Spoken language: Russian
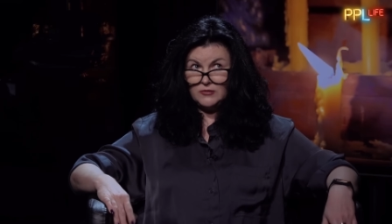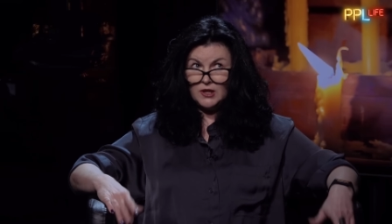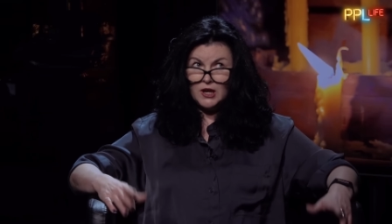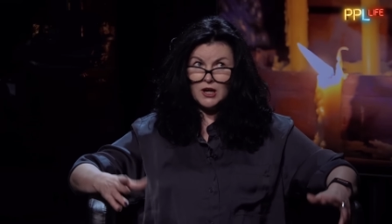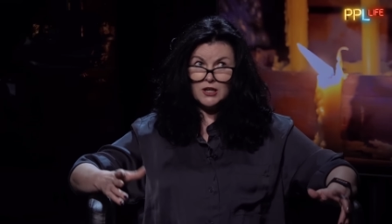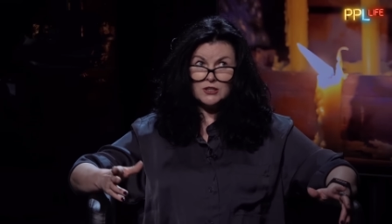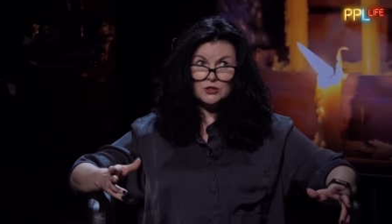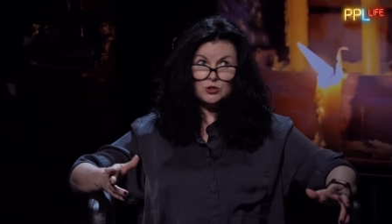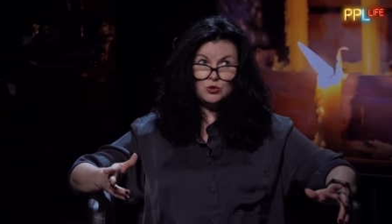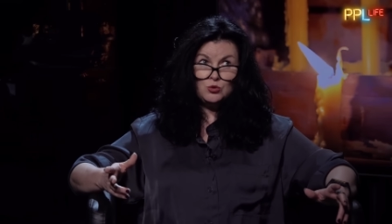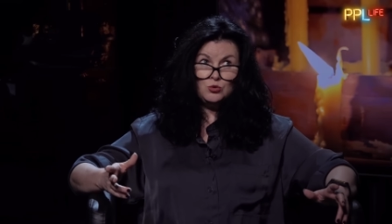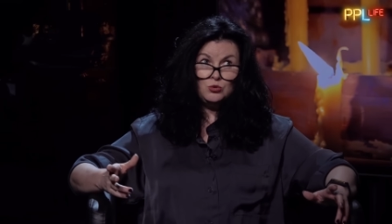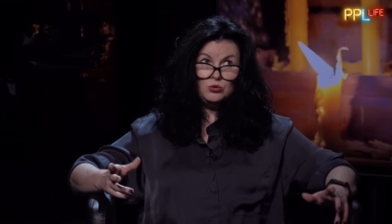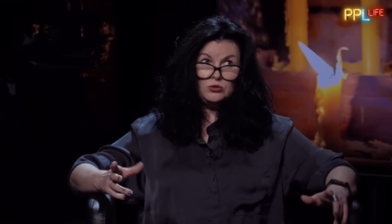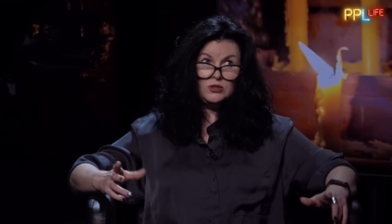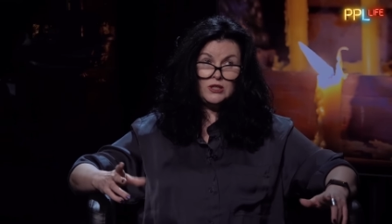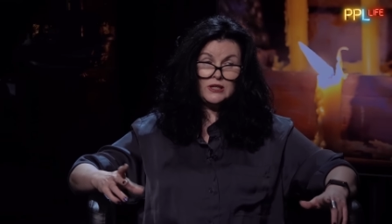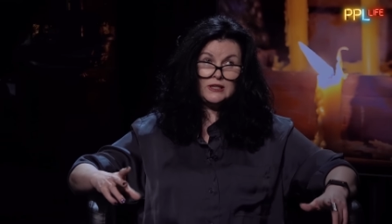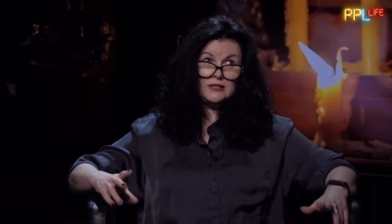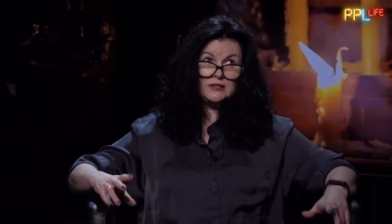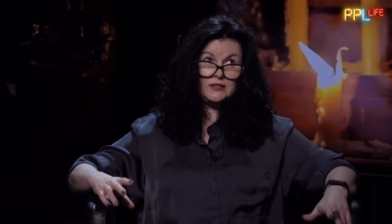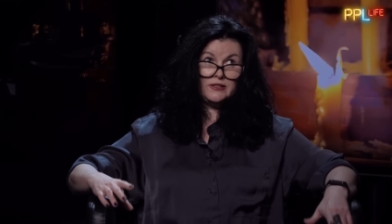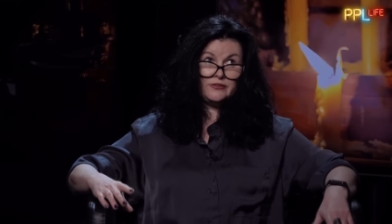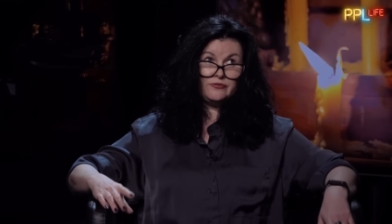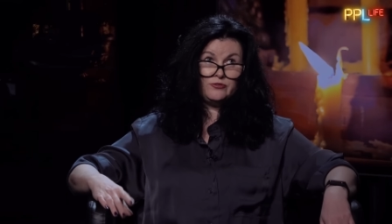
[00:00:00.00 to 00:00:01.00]
Откуда
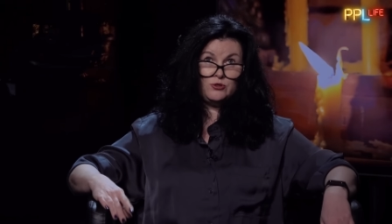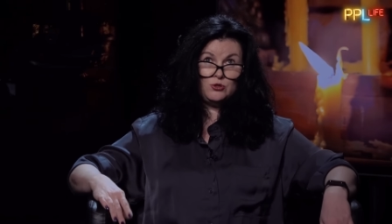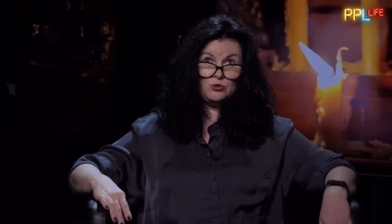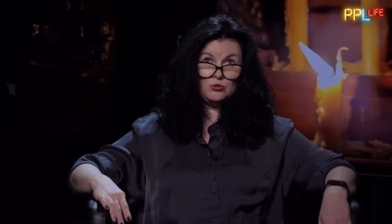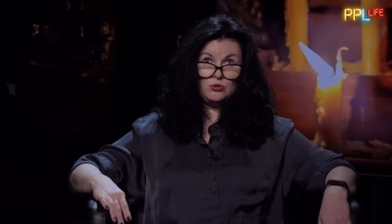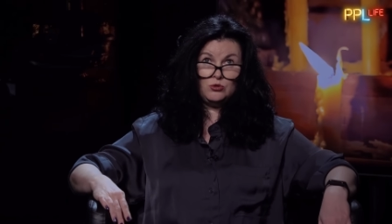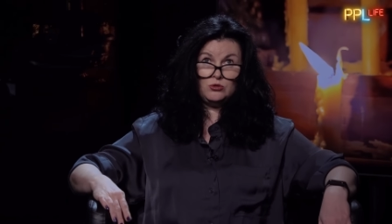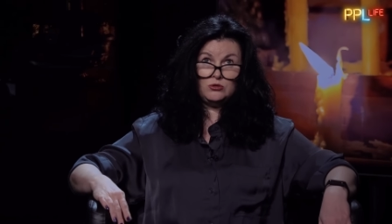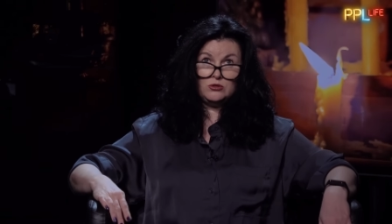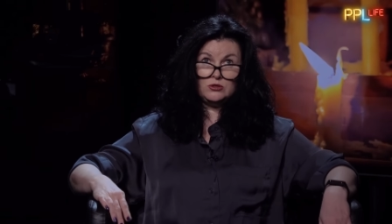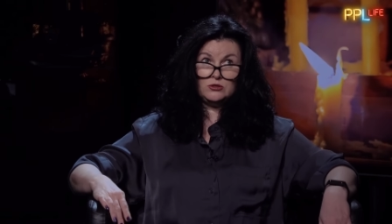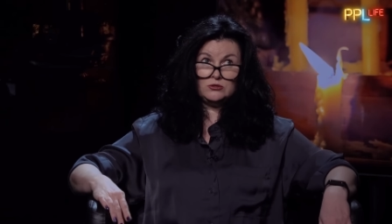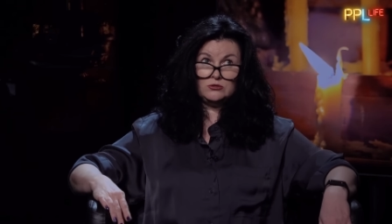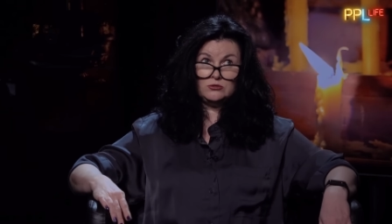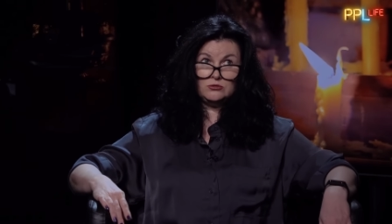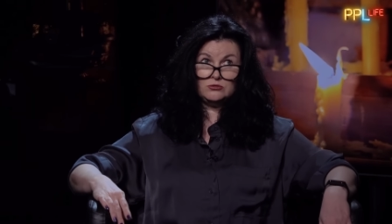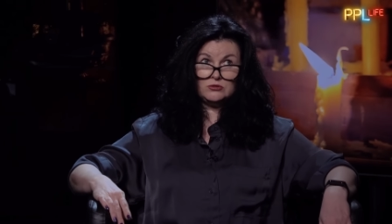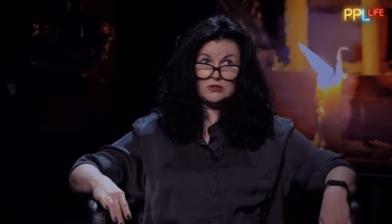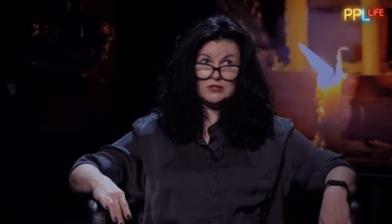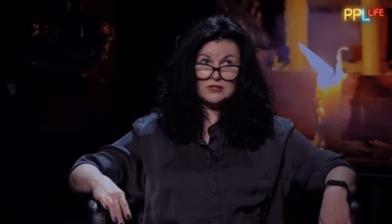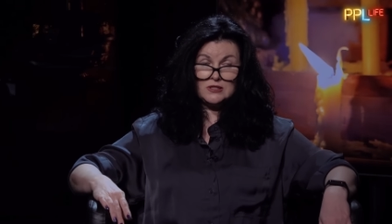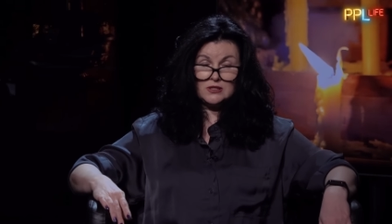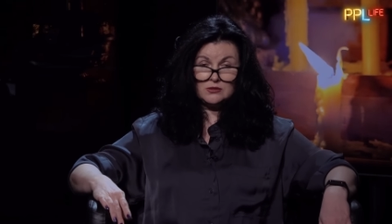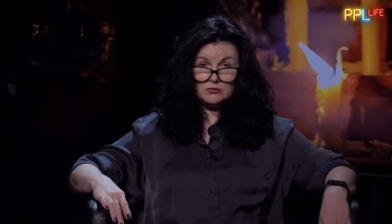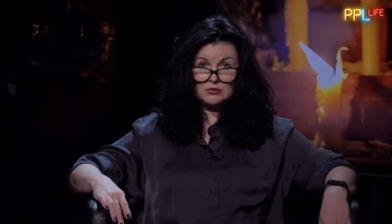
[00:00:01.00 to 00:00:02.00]
это все? Ну,
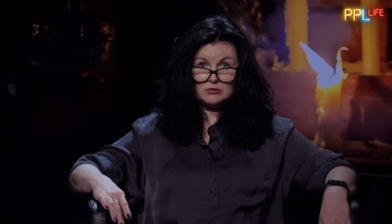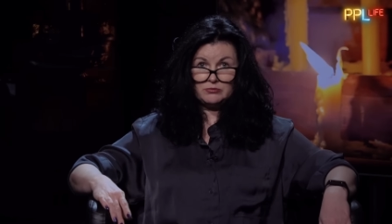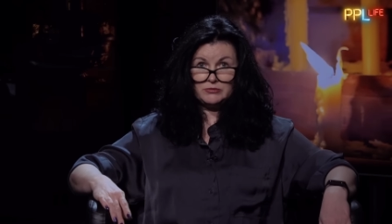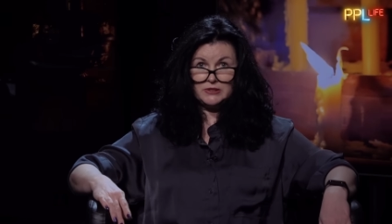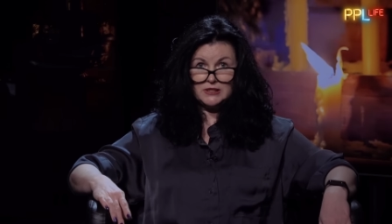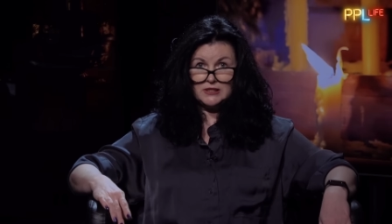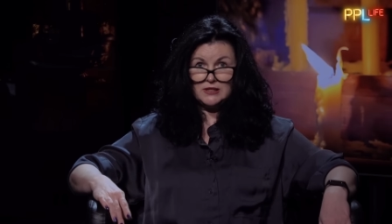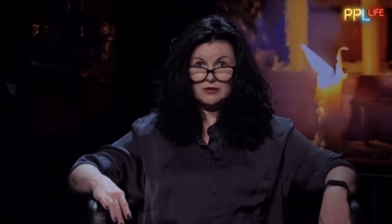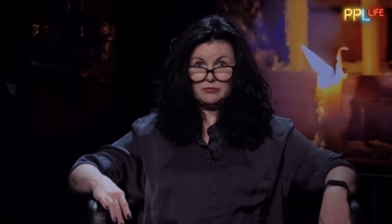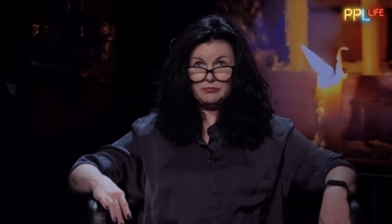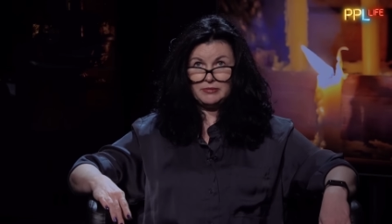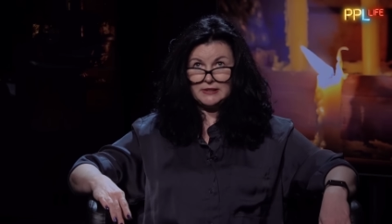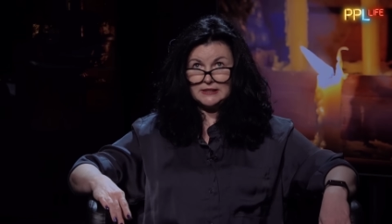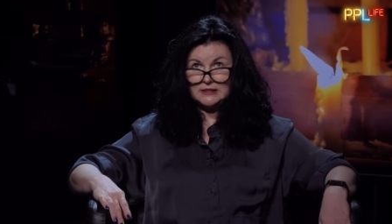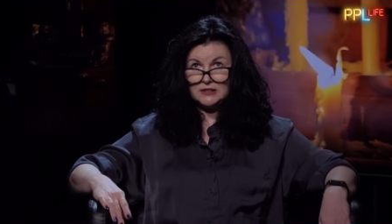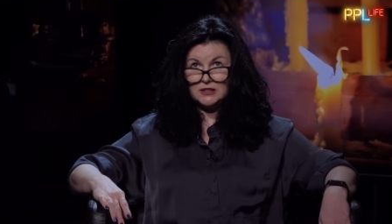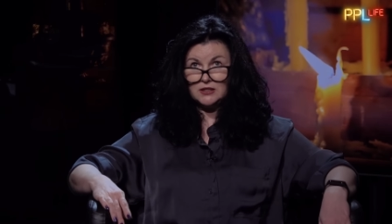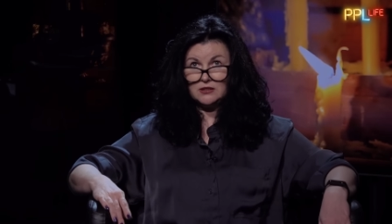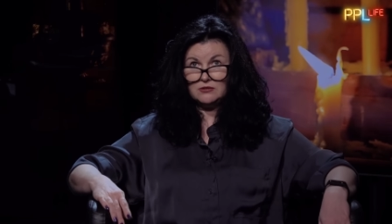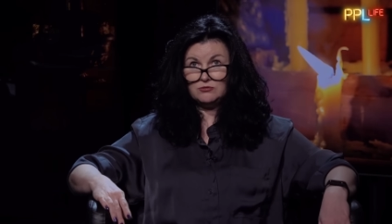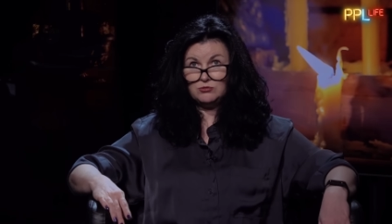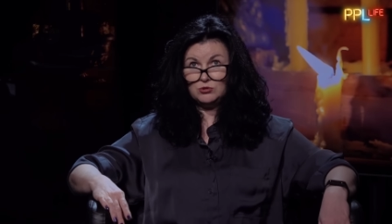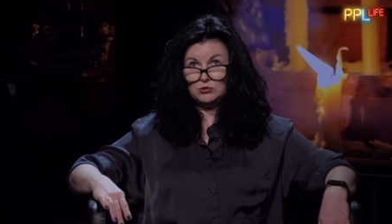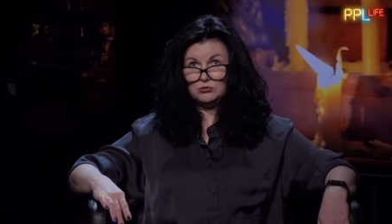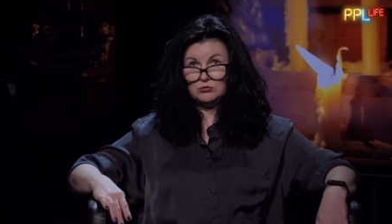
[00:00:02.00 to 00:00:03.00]
на самом деле,
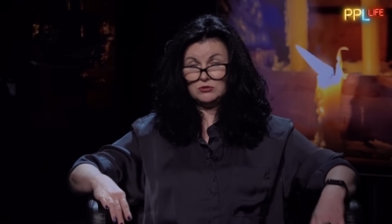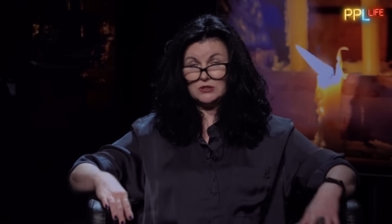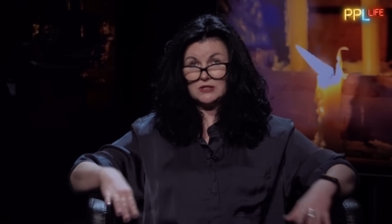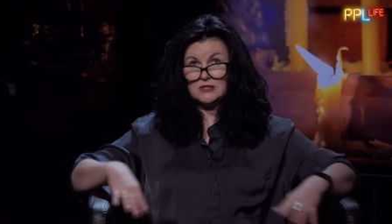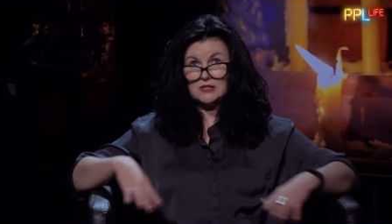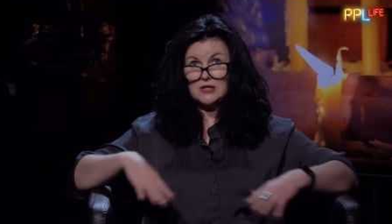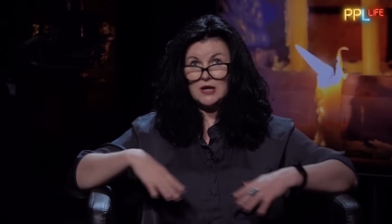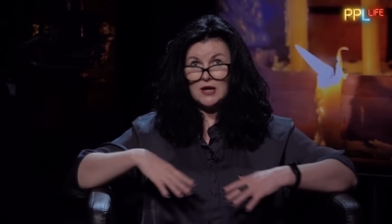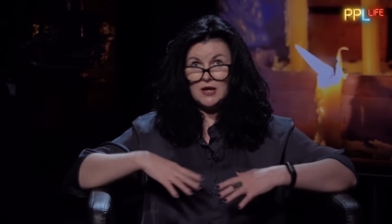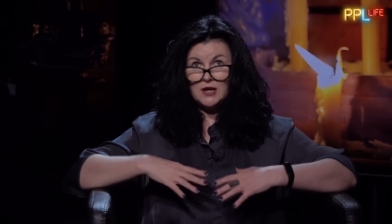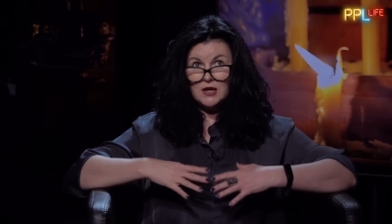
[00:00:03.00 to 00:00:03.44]
опять-таки, вот у нас